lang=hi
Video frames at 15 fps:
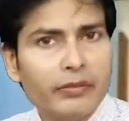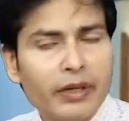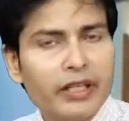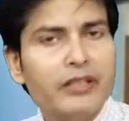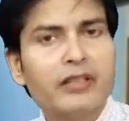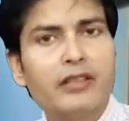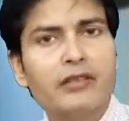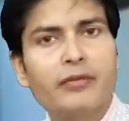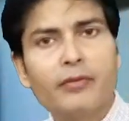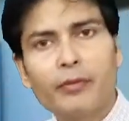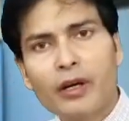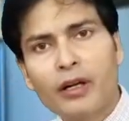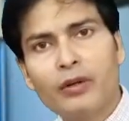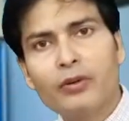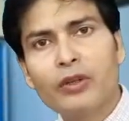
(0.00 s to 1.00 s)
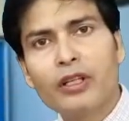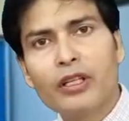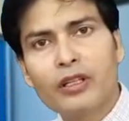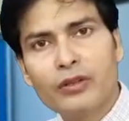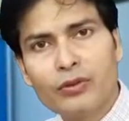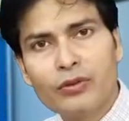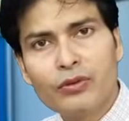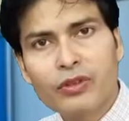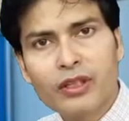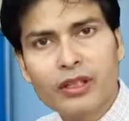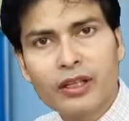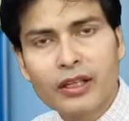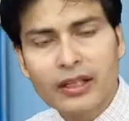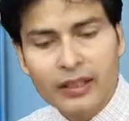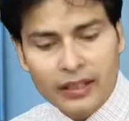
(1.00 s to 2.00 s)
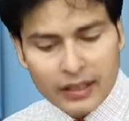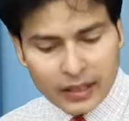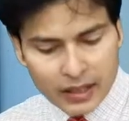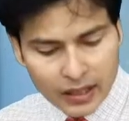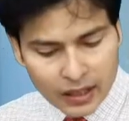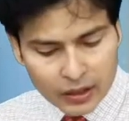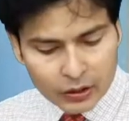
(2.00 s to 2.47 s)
मेडिसिन बालों के लिए यूज़ कर रहे हैं